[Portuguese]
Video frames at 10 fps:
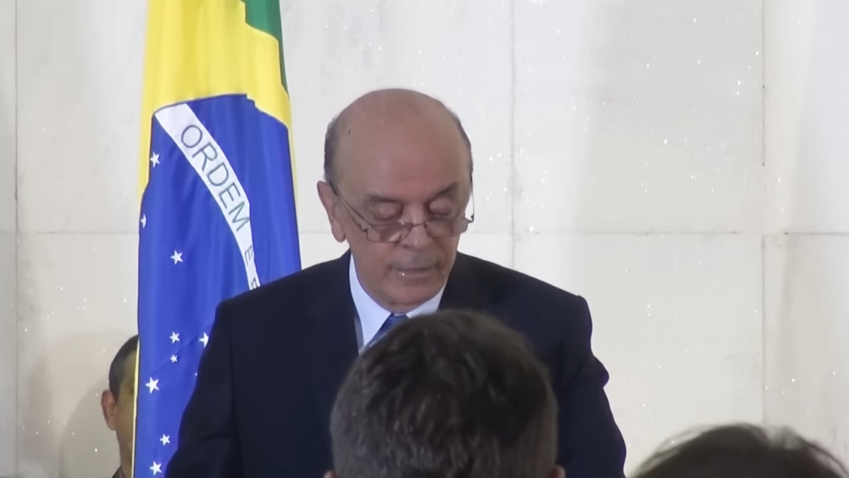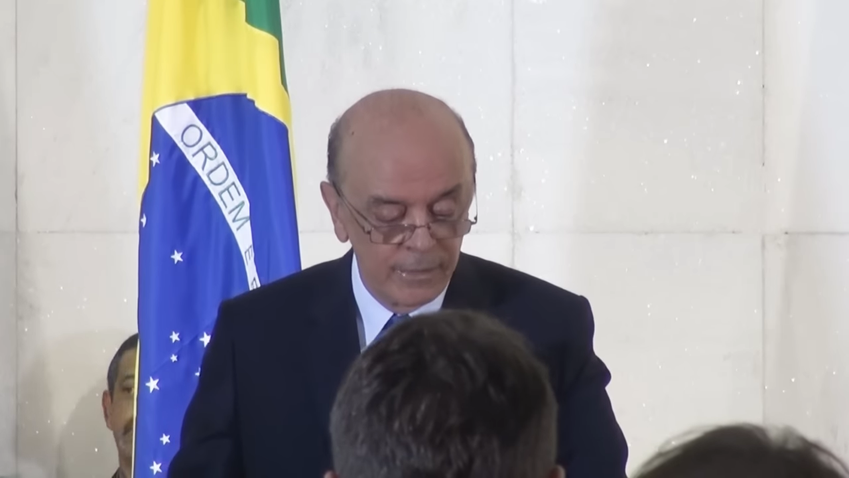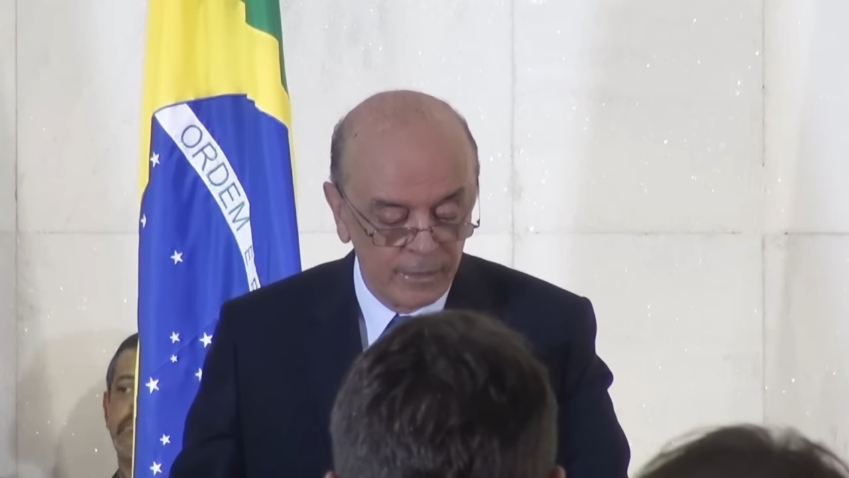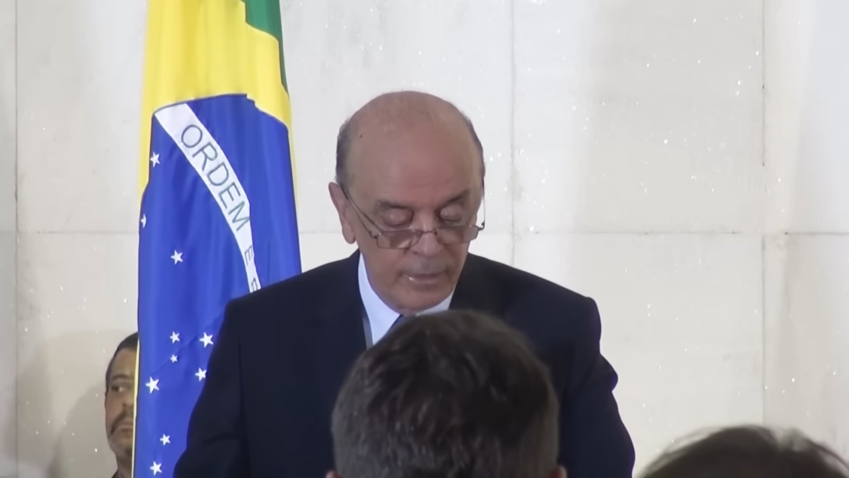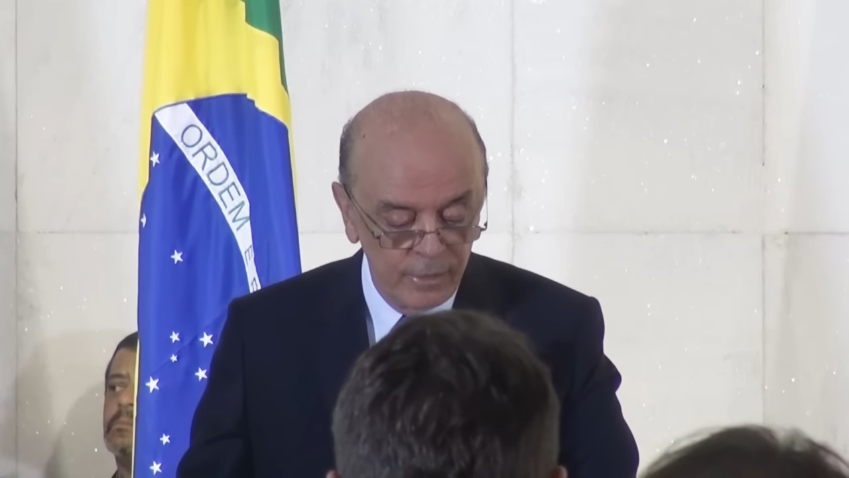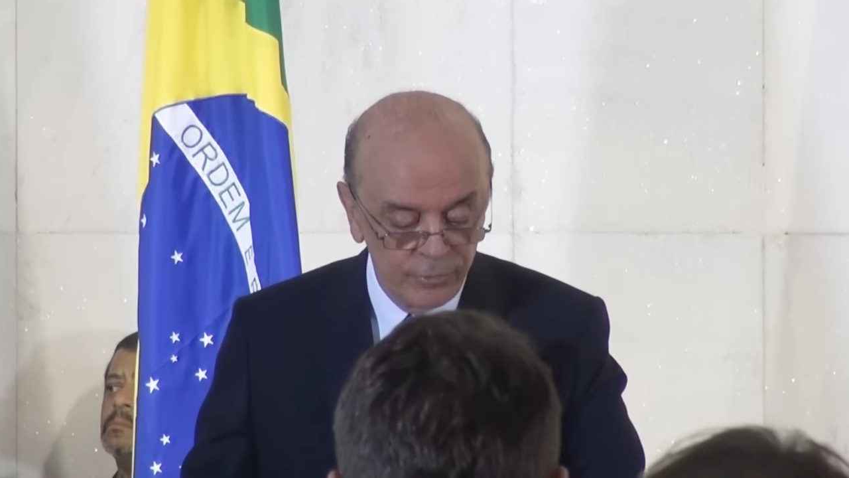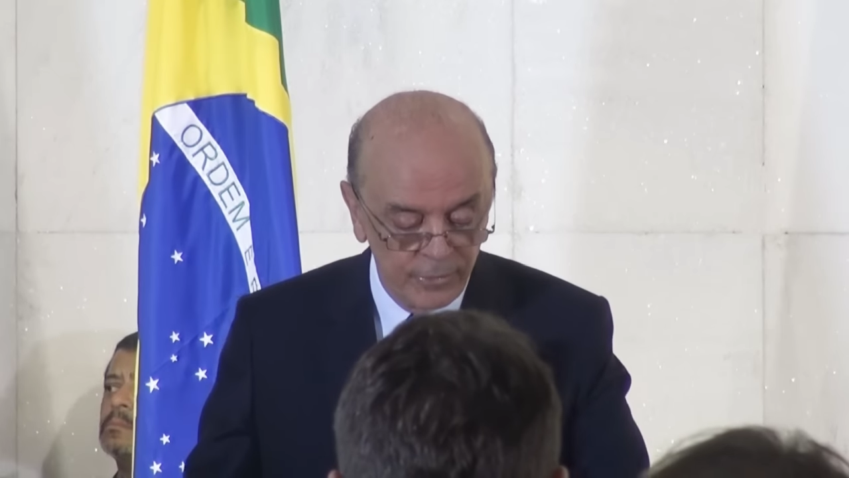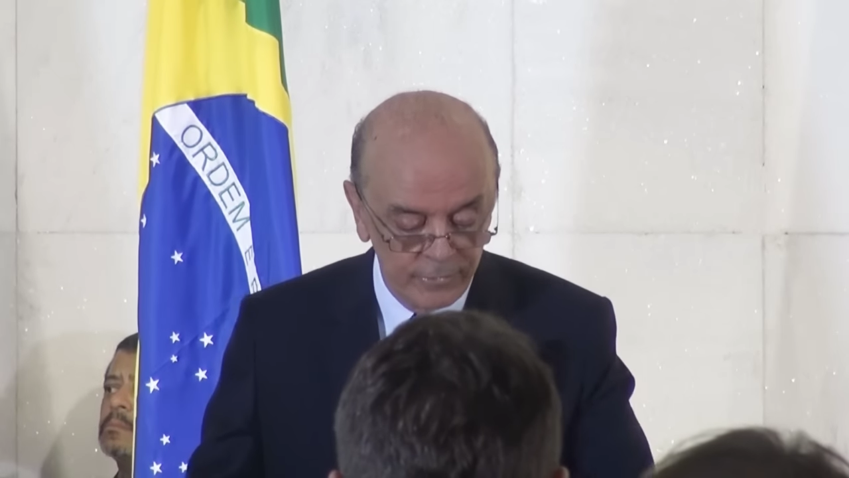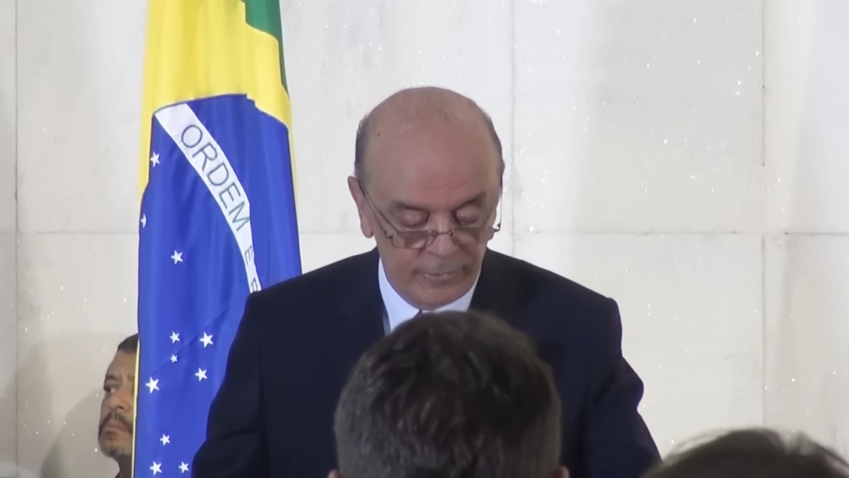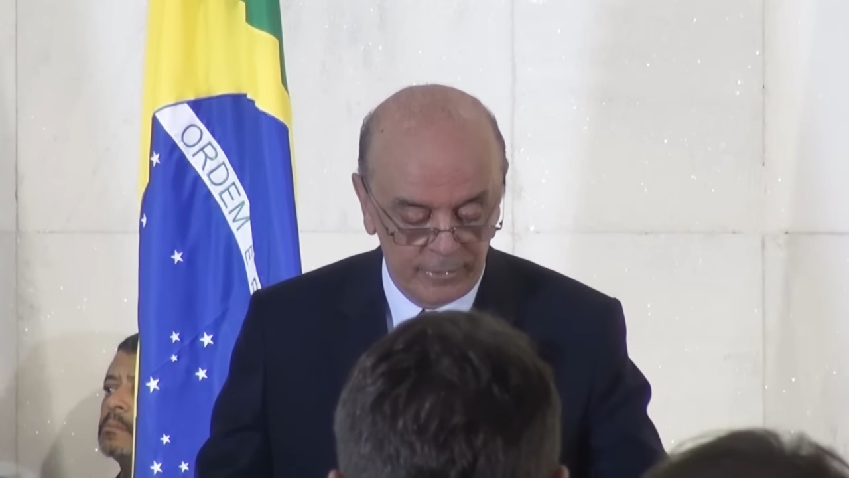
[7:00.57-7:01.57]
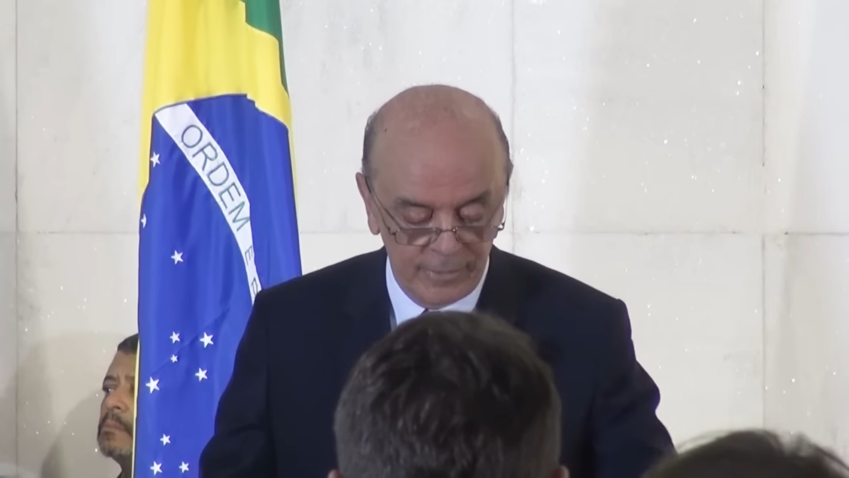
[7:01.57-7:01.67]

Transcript: e a relevância